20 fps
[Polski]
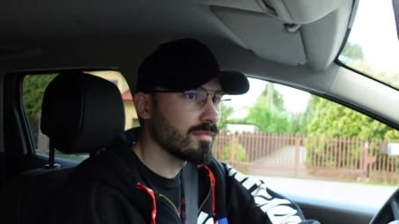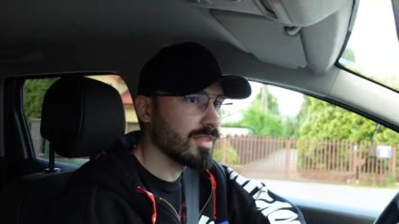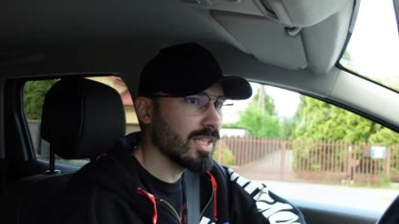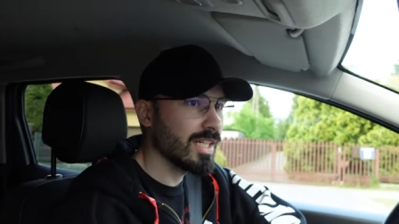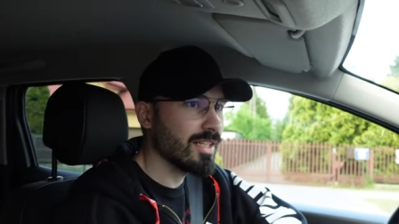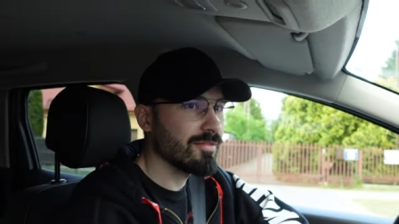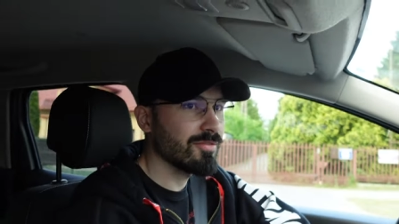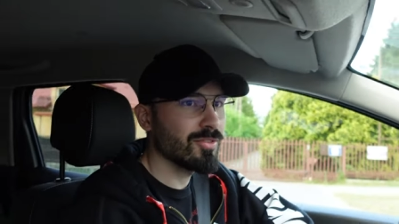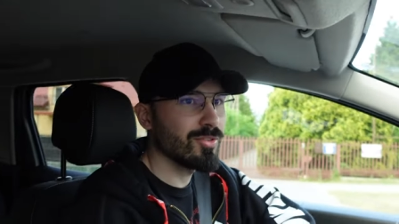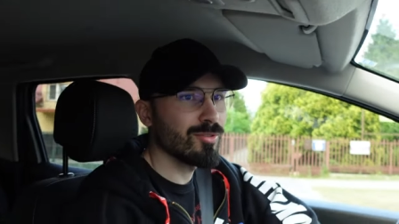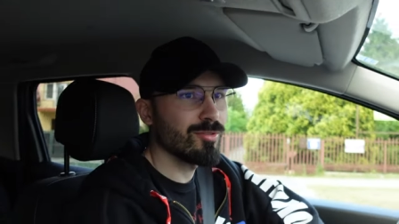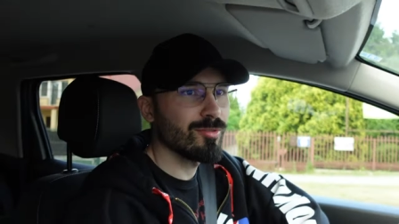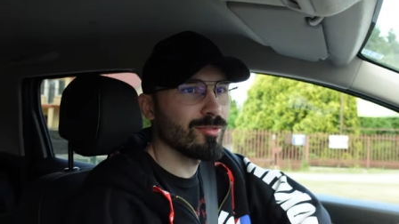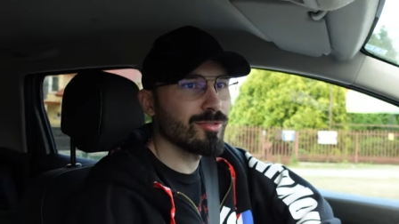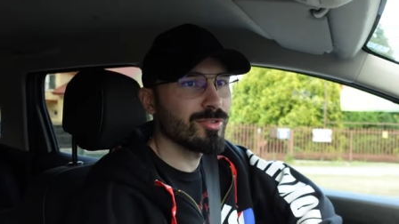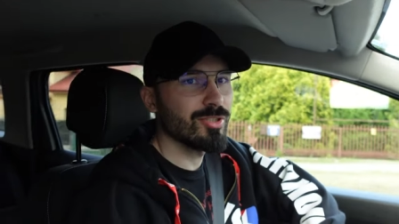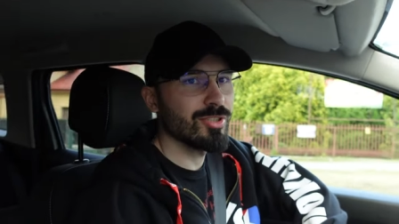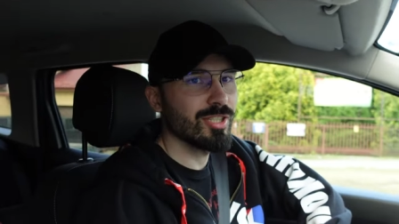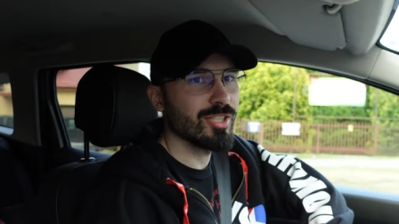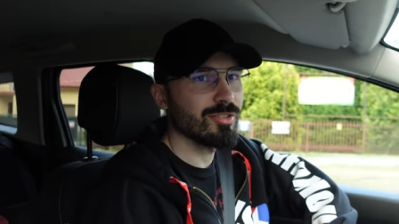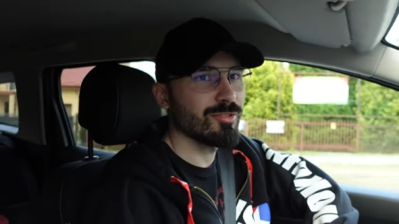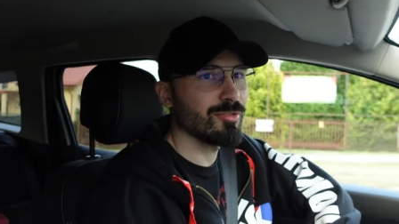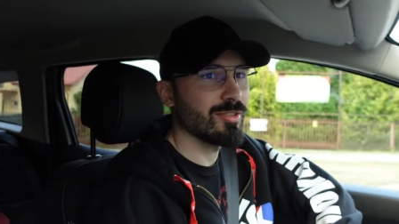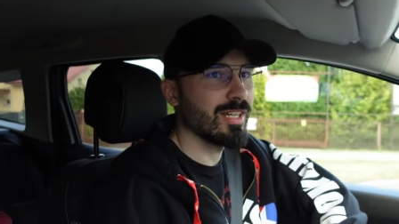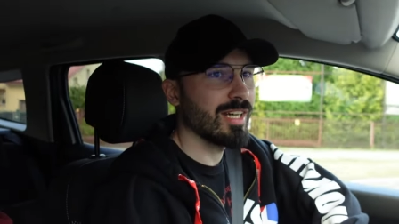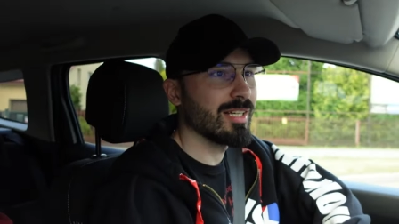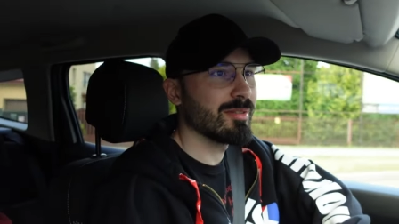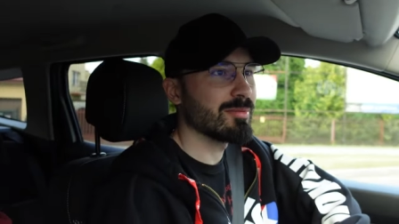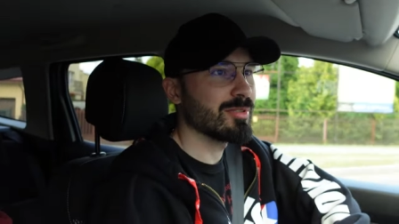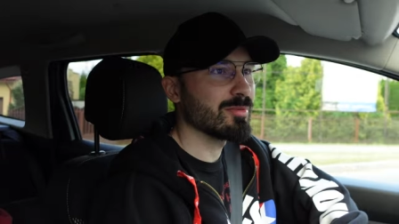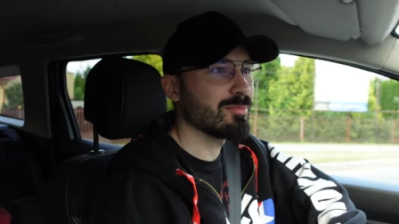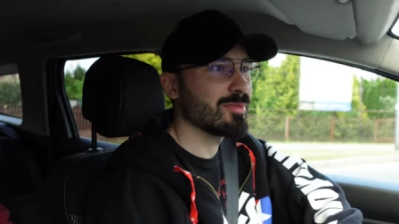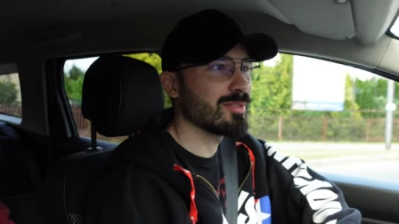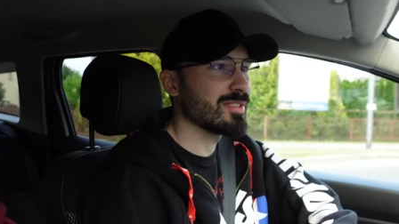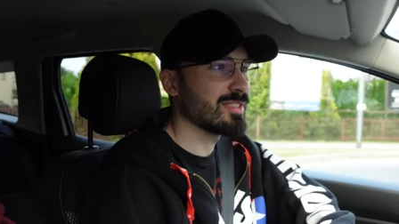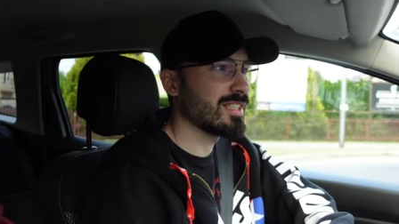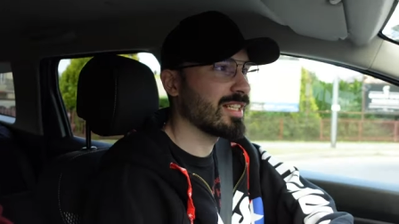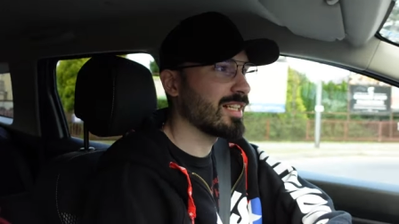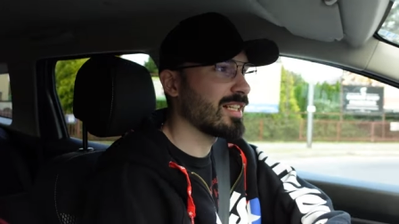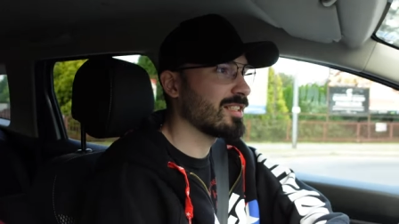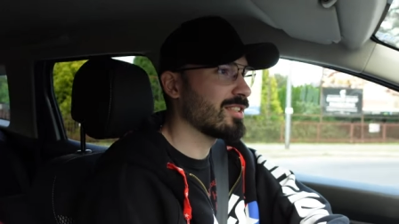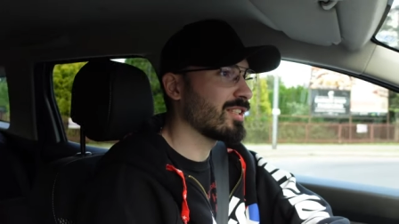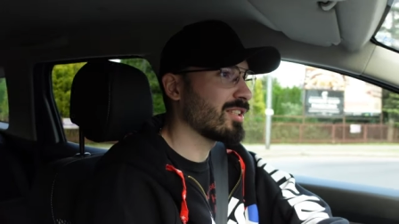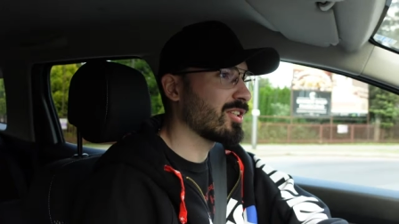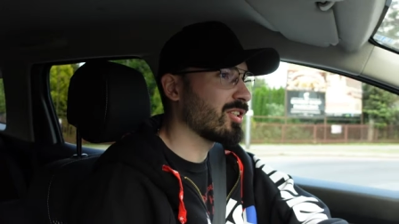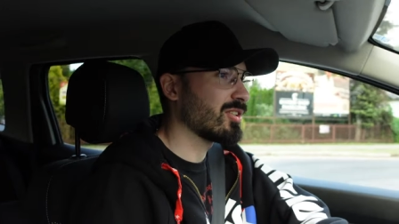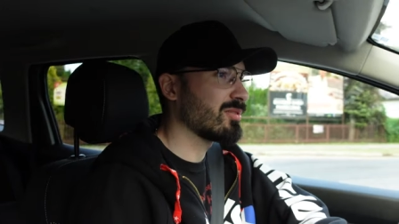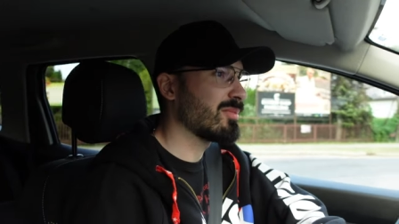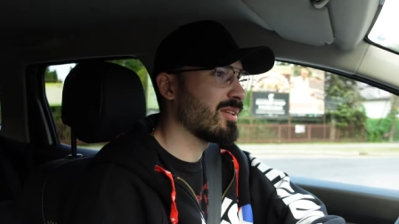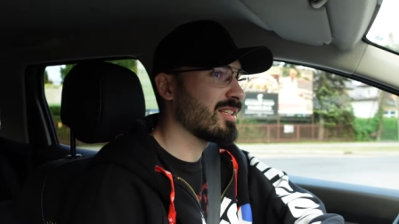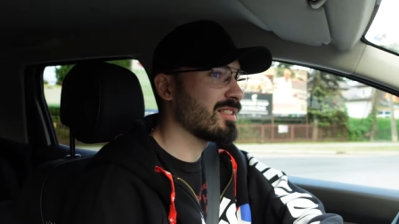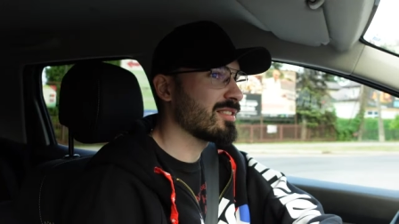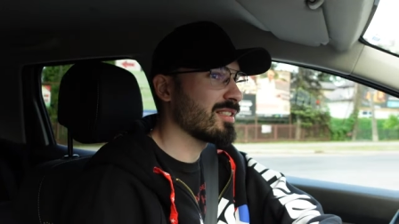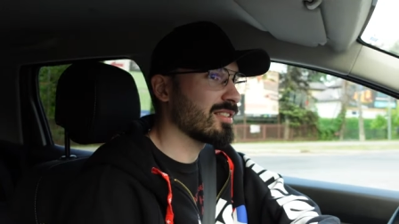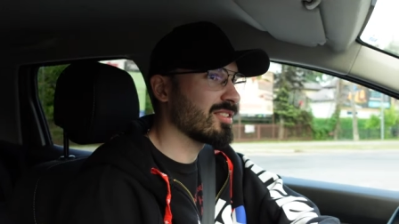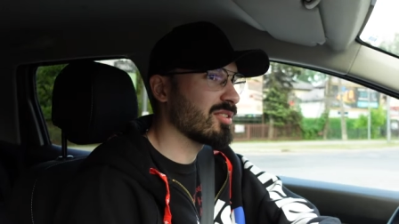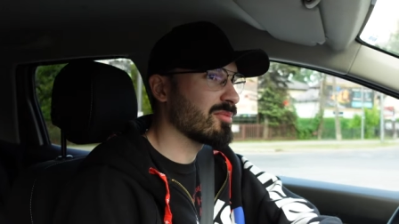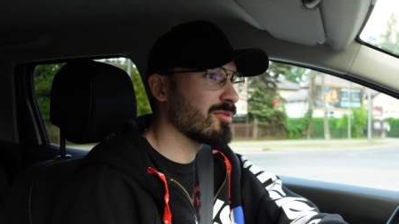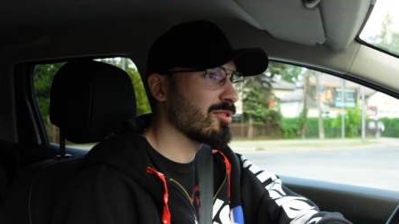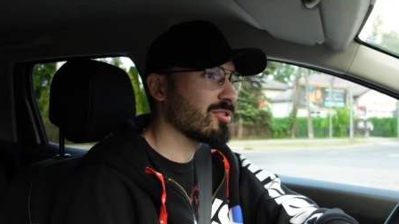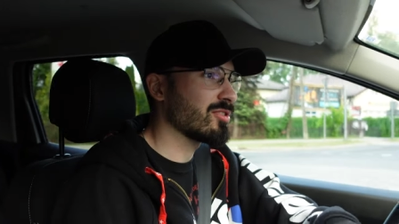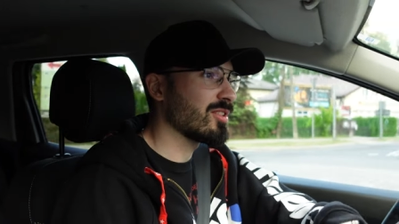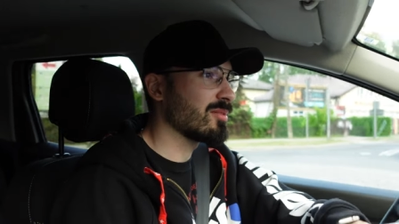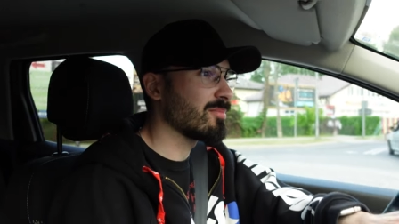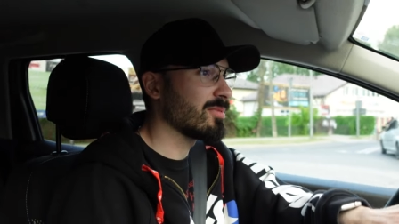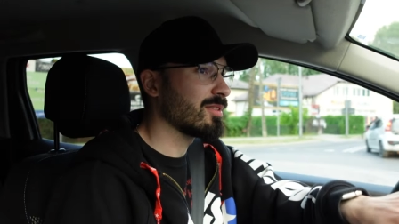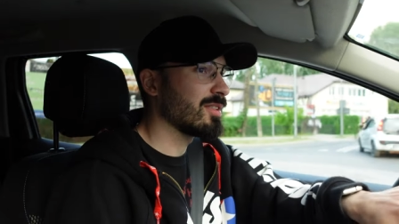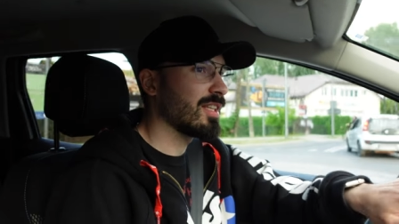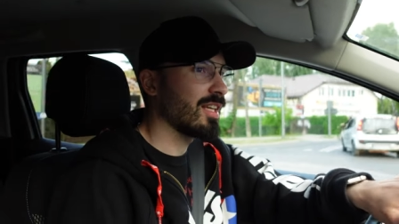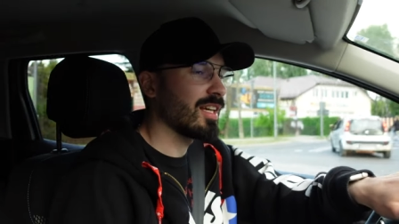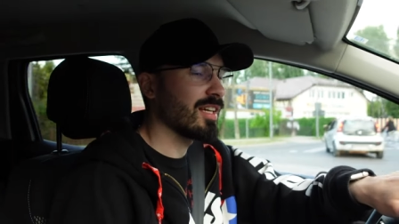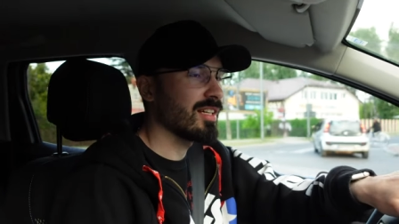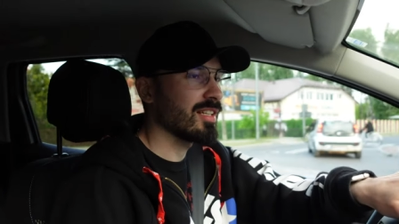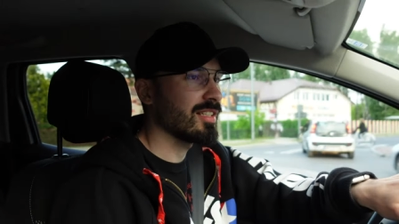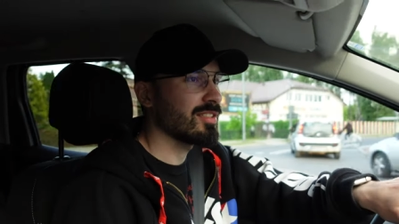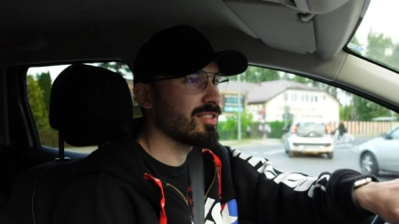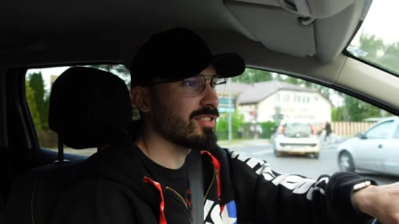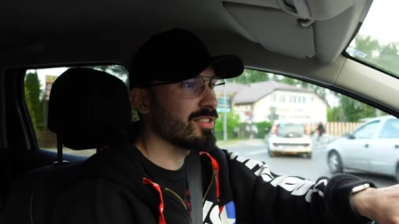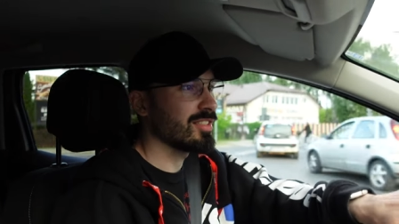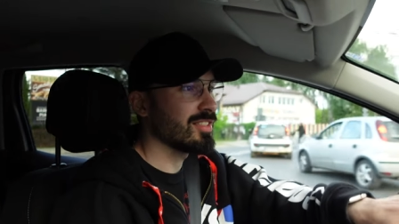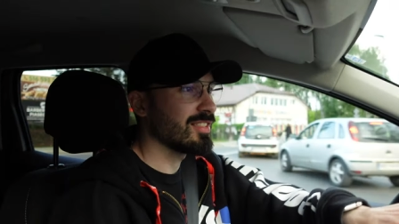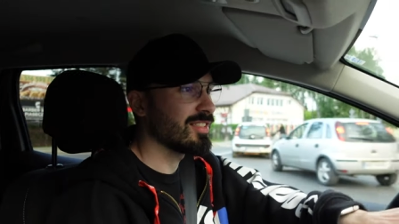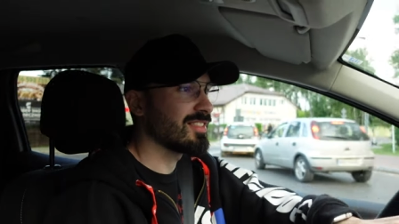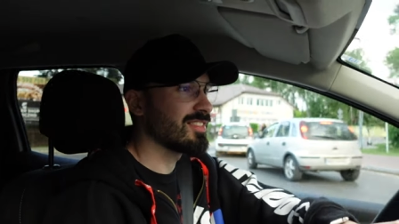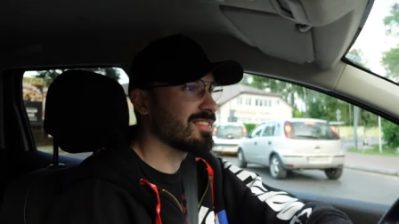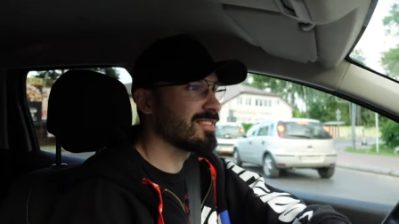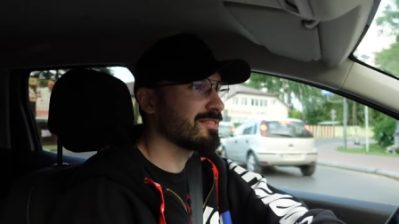tak w Google dzisiaj szukałem, żeby znaleźć jakieś miejsce, gdzie można podjechać i